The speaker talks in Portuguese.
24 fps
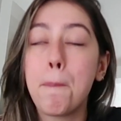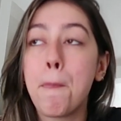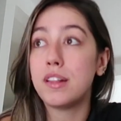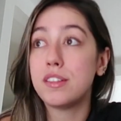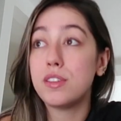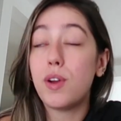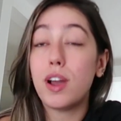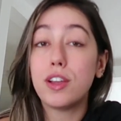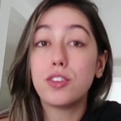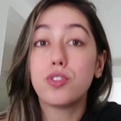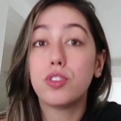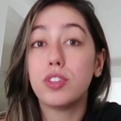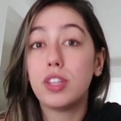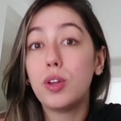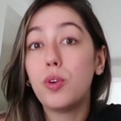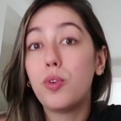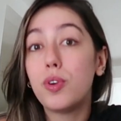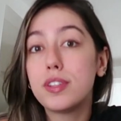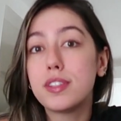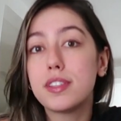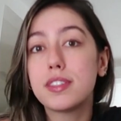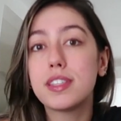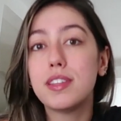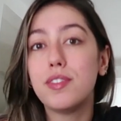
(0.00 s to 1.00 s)
Mas eu acho que tem
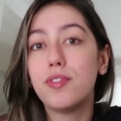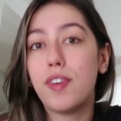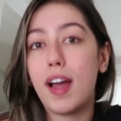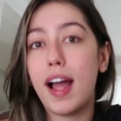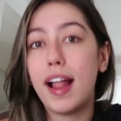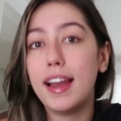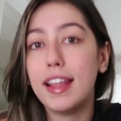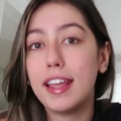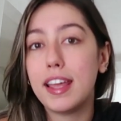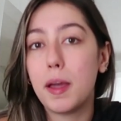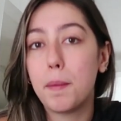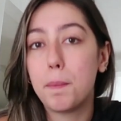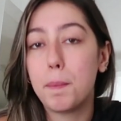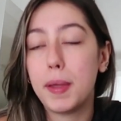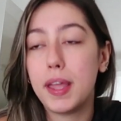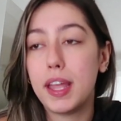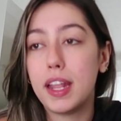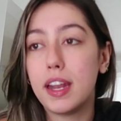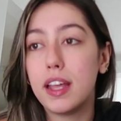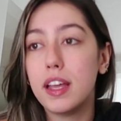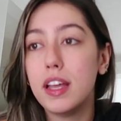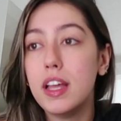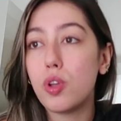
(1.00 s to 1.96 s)
coisas que valem a pena.